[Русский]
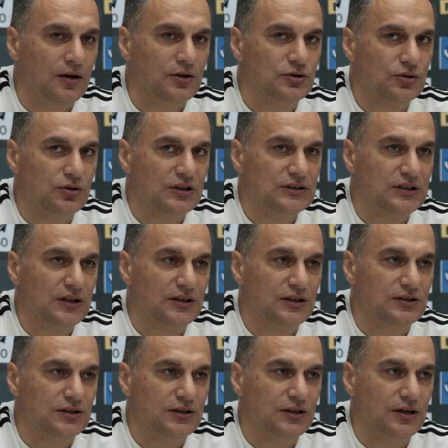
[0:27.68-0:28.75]
Что
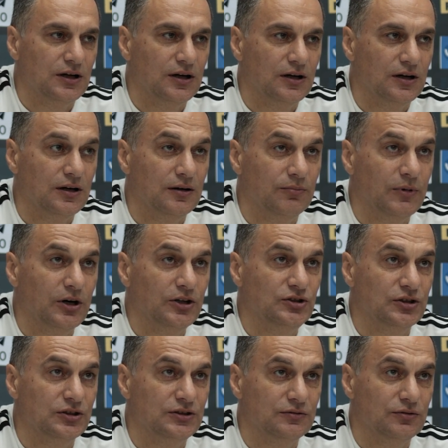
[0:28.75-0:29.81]
касается
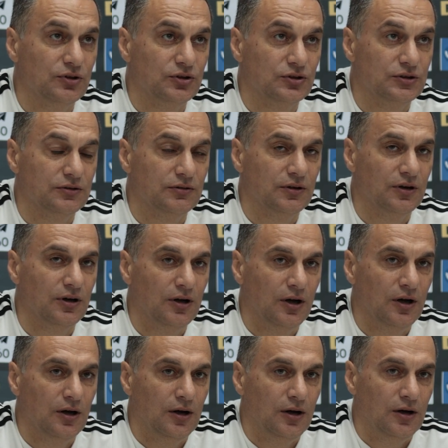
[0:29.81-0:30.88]
матча сегодняшнего –
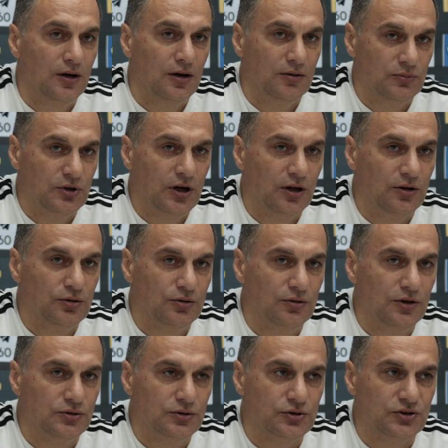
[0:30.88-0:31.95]
мы
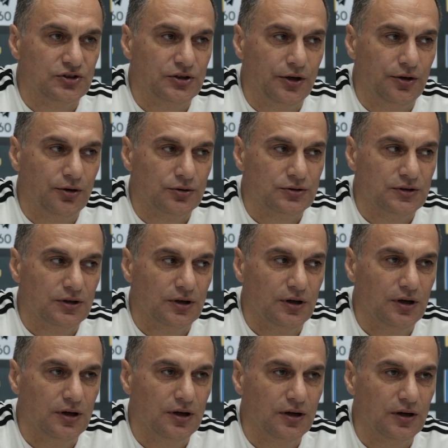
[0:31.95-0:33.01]
готовились очень серьезно,
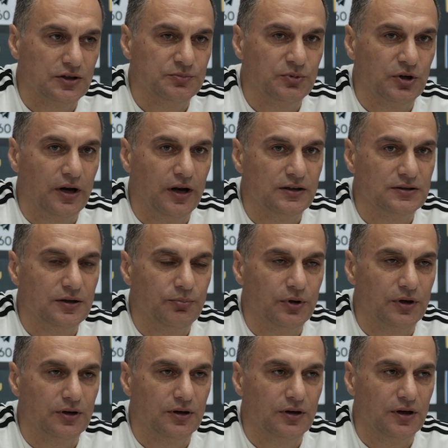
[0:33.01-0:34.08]
разбирали
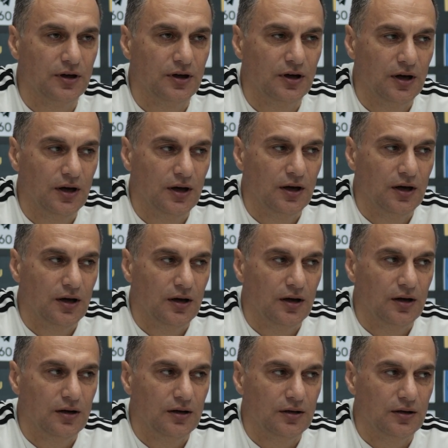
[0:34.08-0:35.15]
соперника.
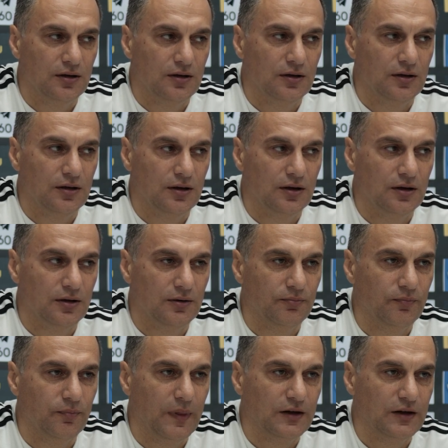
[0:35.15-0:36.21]
А,
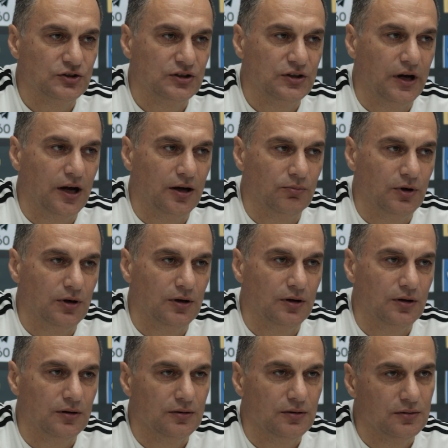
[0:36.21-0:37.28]
ожидаемо
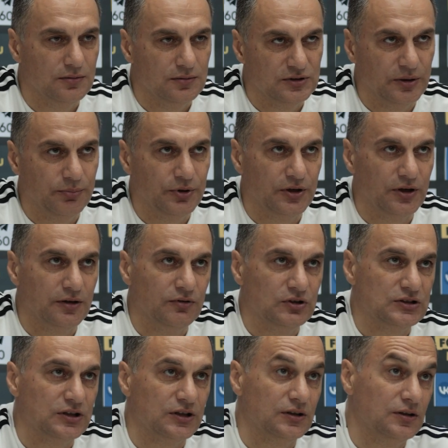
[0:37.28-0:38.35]
соперник
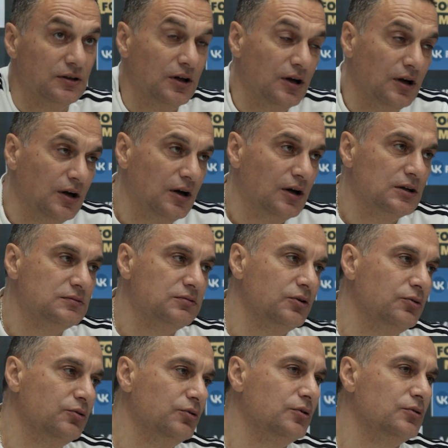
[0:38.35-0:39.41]
выстроил
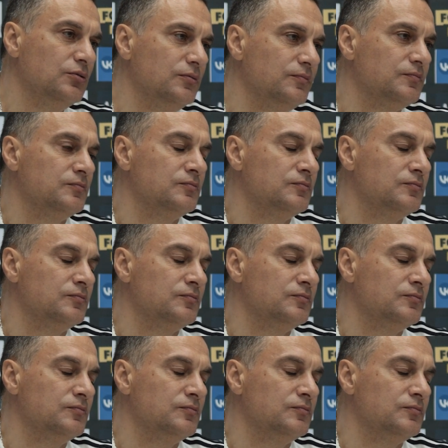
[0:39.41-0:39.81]
свою игру